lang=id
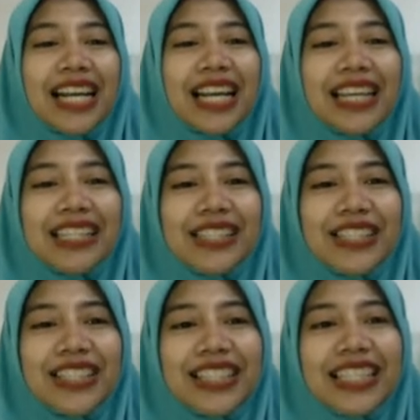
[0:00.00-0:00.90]

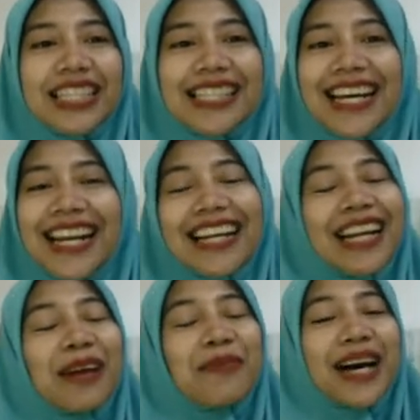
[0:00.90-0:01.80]
Lanjut, sekarang
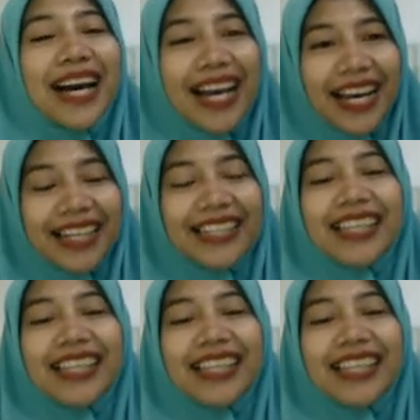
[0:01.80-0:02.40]
adalah bahan